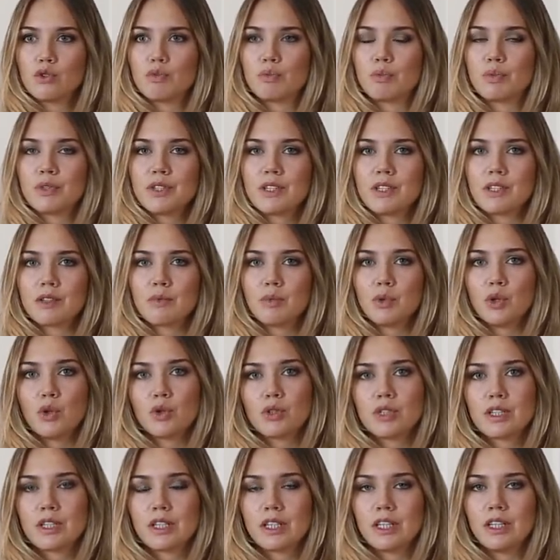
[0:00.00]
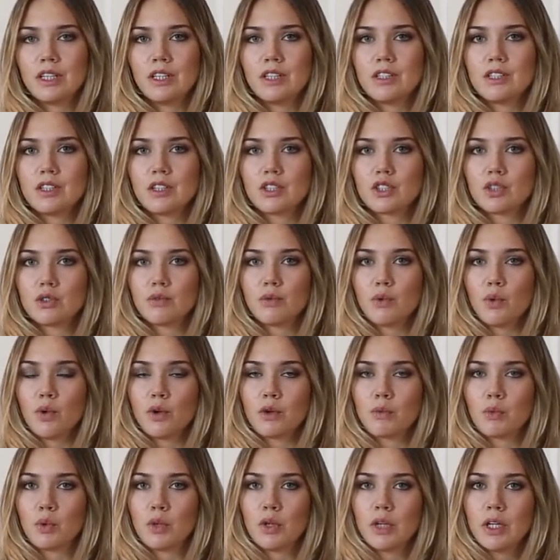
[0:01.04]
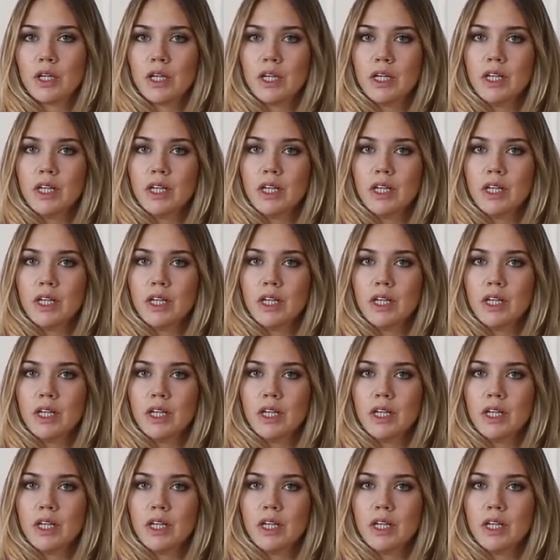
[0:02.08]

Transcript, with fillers: очень быстро мнется и не держит форму.